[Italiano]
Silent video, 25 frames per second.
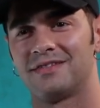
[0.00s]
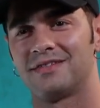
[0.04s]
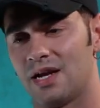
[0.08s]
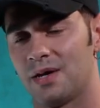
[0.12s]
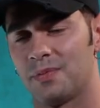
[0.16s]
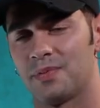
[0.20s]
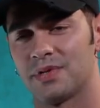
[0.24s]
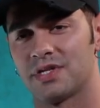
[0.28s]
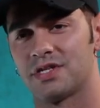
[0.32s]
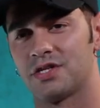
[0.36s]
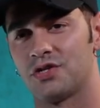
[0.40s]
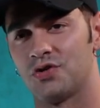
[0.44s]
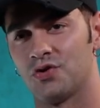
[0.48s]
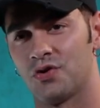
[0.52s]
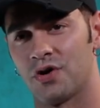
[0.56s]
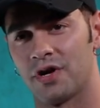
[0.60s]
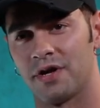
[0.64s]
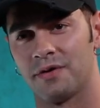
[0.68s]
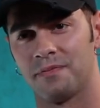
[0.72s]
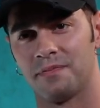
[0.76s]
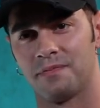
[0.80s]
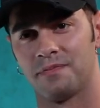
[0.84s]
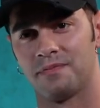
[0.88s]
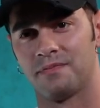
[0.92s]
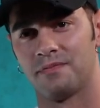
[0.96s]
La
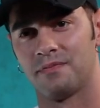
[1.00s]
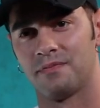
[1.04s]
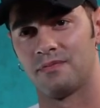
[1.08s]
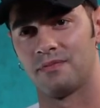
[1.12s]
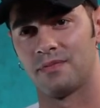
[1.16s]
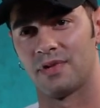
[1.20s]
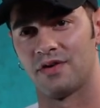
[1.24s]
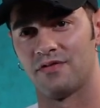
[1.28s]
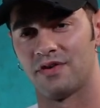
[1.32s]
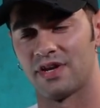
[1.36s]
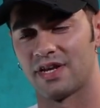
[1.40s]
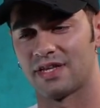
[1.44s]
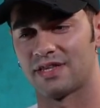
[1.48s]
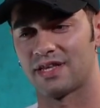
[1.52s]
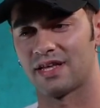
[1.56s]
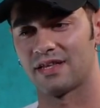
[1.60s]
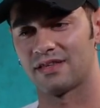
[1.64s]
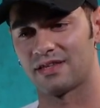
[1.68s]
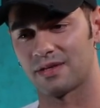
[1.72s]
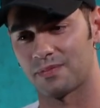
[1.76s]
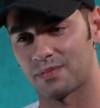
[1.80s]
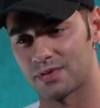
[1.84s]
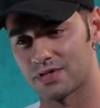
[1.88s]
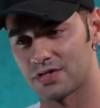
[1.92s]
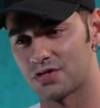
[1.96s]
passione, avere eh.
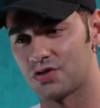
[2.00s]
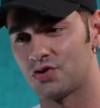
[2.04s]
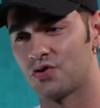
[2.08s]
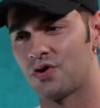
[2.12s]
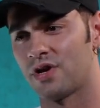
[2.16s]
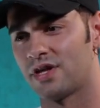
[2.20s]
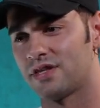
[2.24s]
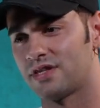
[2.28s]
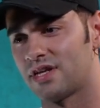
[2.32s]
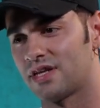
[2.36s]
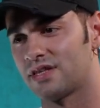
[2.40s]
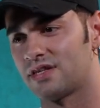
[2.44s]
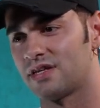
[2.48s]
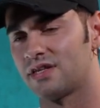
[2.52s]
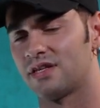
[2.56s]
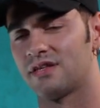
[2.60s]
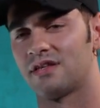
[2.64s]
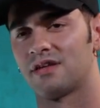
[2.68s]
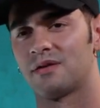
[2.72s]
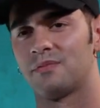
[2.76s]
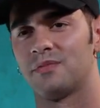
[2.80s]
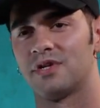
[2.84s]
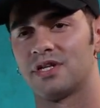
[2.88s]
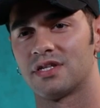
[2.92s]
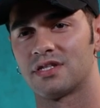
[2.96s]
tanta passione, e tanta
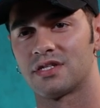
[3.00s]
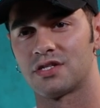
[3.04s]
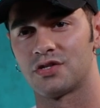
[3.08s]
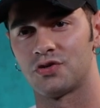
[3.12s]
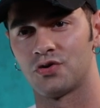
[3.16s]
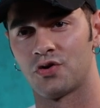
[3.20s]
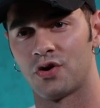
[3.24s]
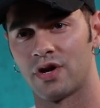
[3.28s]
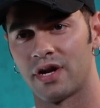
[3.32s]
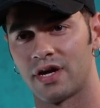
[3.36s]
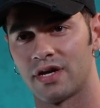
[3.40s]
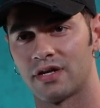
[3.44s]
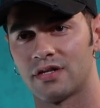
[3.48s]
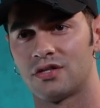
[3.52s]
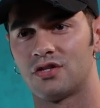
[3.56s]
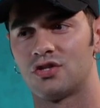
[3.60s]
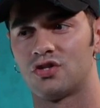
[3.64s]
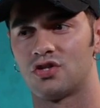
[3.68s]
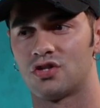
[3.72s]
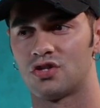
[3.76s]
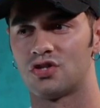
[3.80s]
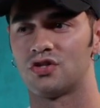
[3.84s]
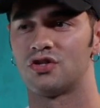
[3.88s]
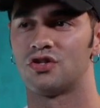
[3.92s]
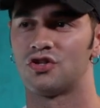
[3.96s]
determinazione
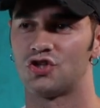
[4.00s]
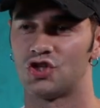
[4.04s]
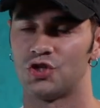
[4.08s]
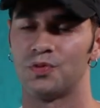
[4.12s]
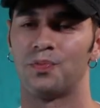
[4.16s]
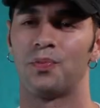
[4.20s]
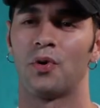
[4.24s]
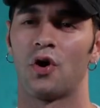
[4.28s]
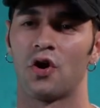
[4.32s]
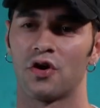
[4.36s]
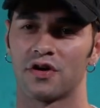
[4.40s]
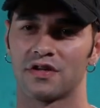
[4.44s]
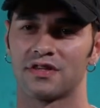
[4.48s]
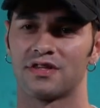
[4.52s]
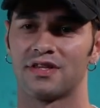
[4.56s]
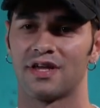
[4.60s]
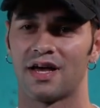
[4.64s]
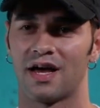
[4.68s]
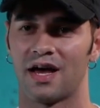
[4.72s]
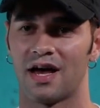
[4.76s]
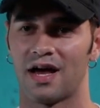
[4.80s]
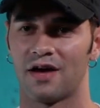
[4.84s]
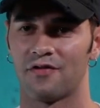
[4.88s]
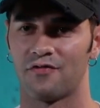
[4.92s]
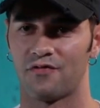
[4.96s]
ci
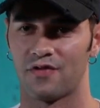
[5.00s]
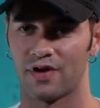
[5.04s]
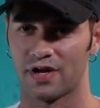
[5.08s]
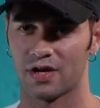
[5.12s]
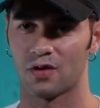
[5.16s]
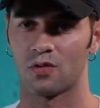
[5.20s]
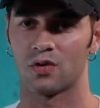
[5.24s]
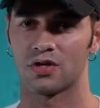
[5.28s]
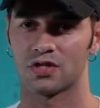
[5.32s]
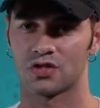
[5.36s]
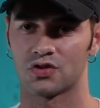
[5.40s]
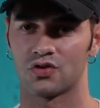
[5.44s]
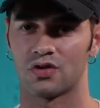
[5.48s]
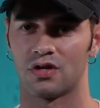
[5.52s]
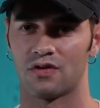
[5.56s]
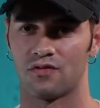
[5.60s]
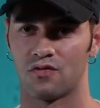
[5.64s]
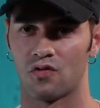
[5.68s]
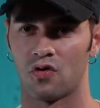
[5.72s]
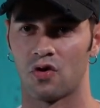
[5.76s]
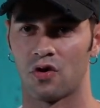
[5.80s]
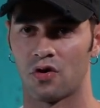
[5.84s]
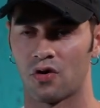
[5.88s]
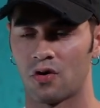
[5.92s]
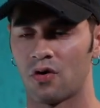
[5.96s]
porta a fare questo
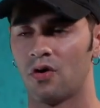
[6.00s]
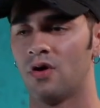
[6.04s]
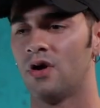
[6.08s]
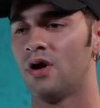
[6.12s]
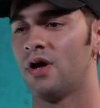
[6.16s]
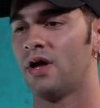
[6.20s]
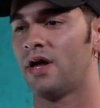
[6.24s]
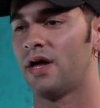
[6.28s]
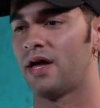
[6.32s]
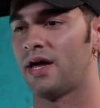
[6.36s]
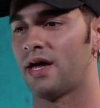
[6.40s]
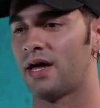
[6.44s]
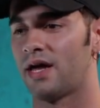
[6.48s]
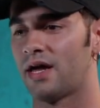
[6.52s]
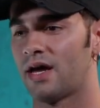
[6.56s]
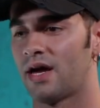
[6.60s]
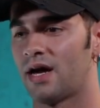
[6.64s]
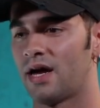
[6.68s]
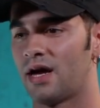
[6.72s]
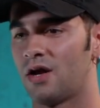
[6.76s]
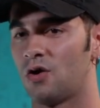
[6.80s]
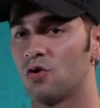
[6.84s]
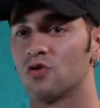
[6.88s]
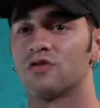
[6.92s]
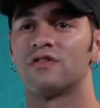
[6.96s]
lavoro e
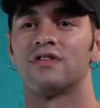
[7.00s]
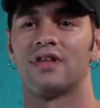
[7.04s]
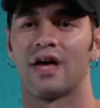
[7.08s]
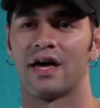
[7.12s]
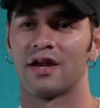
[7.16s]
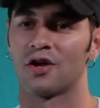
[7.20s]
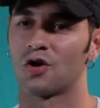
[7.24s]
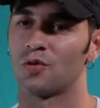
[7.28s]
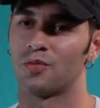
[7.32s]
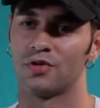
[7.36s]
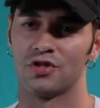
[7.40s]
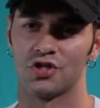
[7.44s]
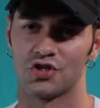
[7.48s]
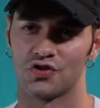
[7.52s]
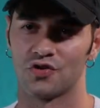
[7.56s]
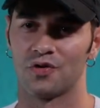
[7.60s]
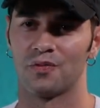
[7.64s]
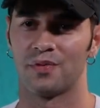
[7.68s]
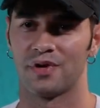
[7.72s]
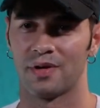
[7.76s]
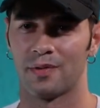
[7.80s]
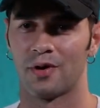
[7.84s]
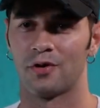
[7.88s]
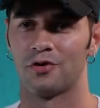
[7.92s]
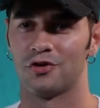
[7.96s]
a lottare come dicevo
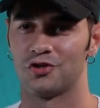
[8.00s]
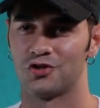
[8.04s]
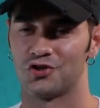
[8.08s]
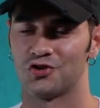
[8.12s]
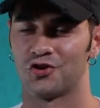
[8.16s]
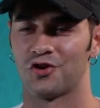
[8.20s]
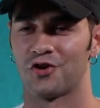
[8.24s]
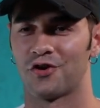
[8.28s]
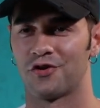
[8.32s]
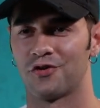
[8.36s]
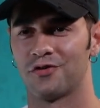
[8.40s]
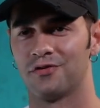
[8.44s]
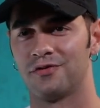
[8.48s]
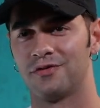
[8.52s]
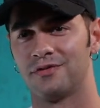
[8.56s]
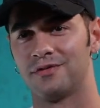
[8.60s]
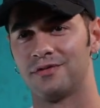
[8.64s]
prima ogni giorno.